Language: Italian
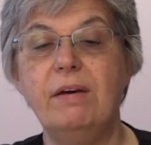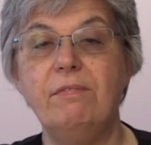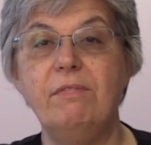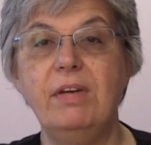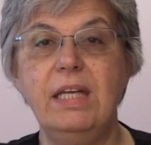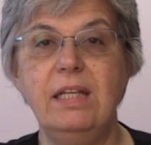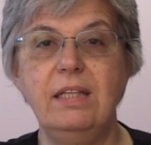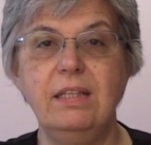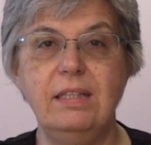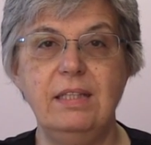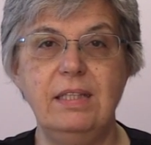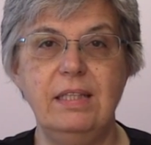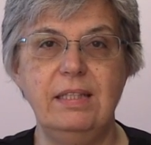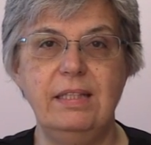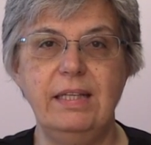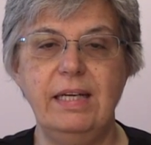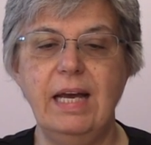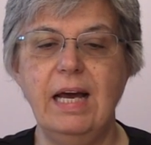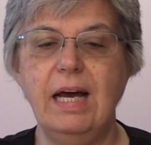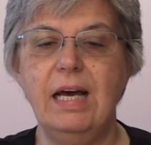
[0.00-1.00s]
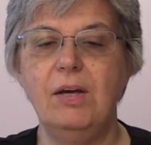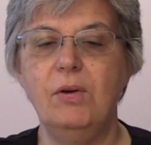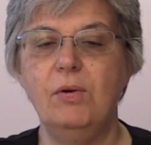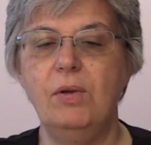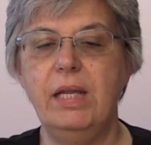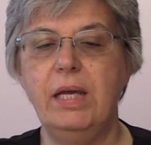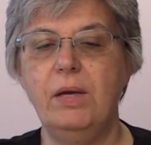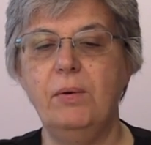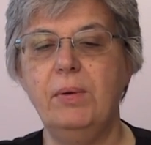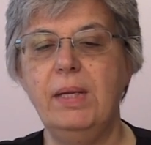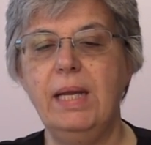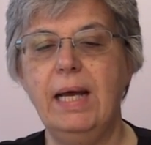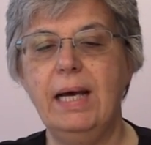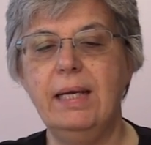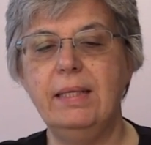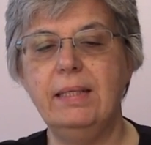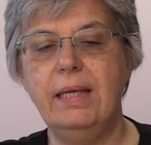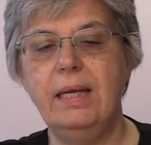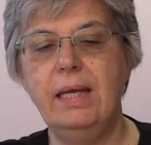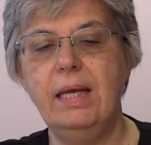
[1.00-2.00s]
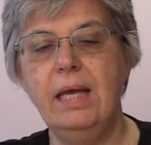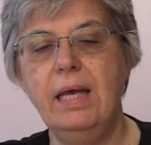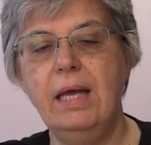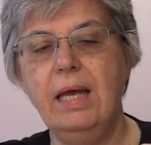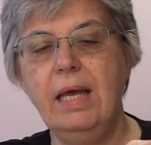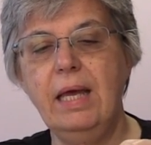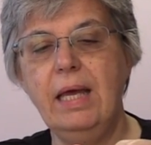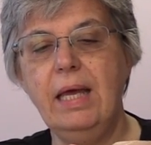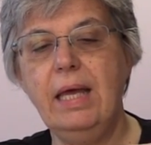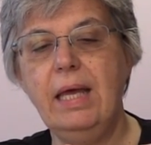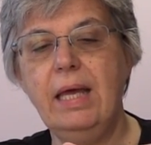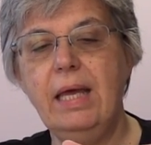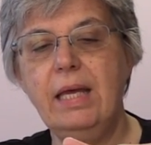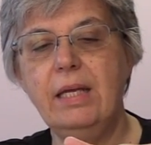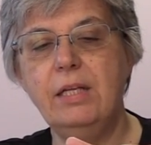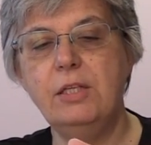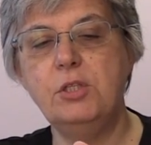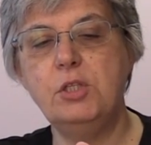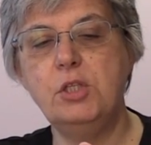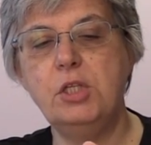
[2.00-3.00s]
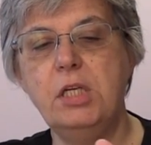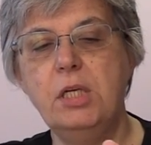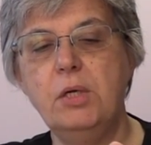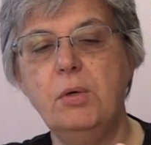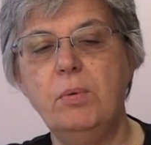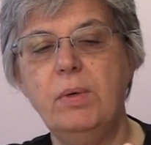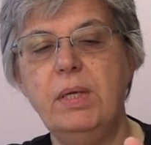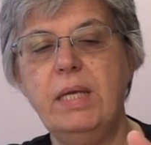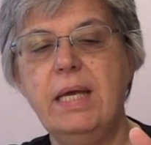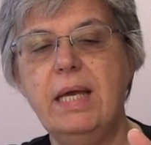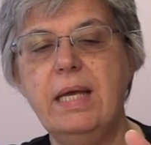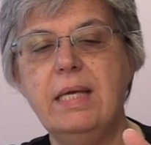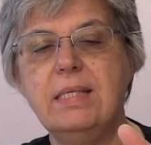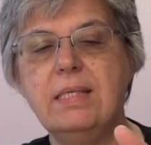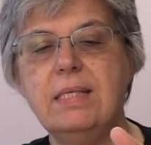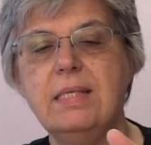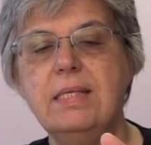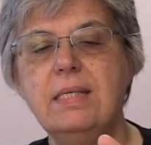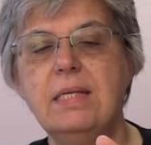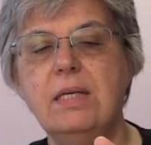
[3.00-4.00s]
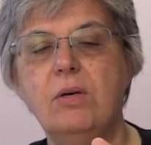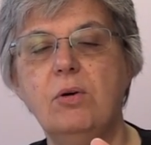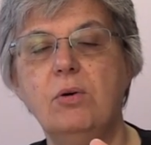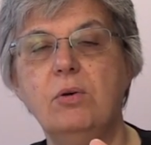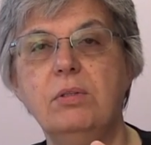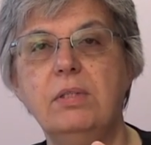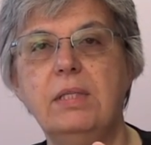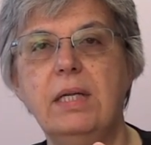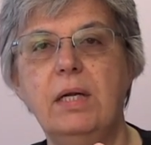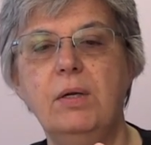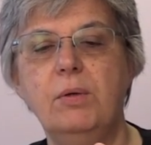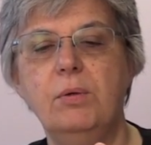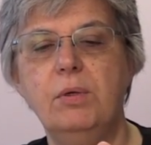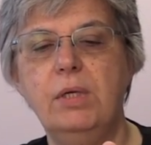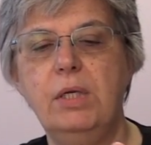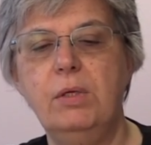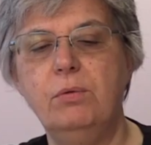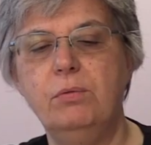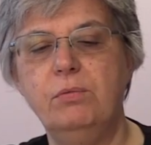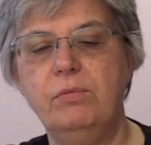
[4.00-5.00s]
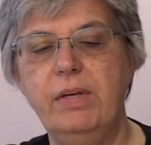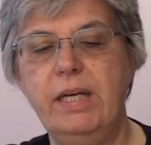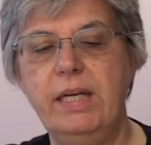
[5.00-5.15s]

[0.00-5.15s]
da 20 triangoli equilateri e 5 di essi si incontrano in un